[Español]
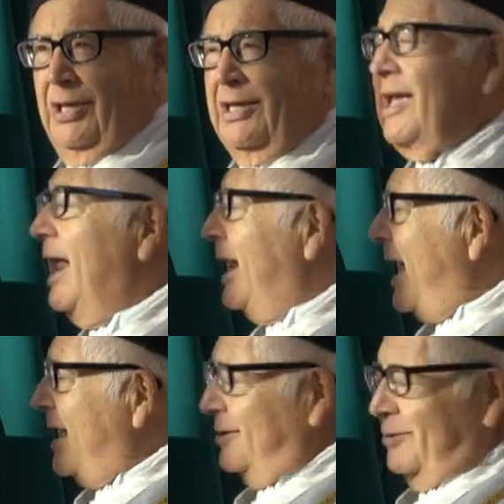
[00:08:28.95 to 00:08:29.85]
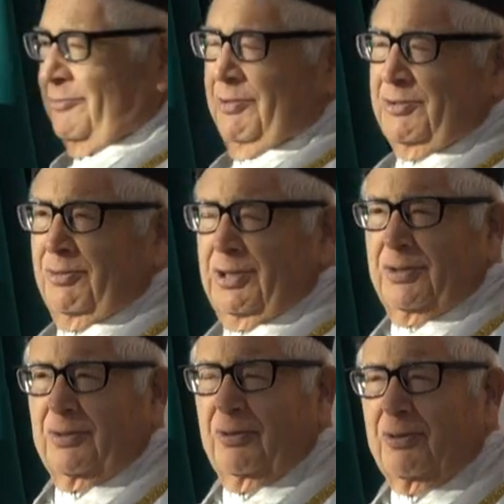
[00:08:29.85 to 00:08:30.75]
Y Él es nuestro
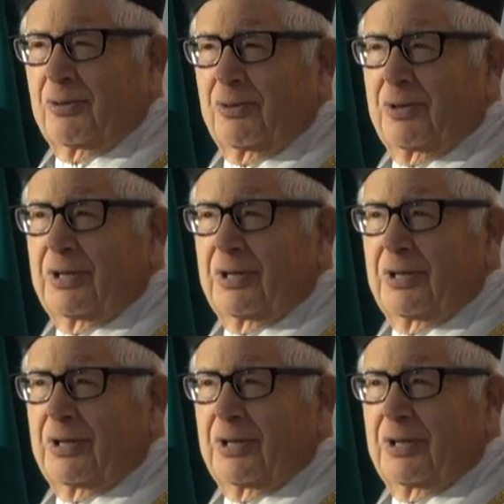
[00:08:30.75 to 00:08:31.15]
tesoro.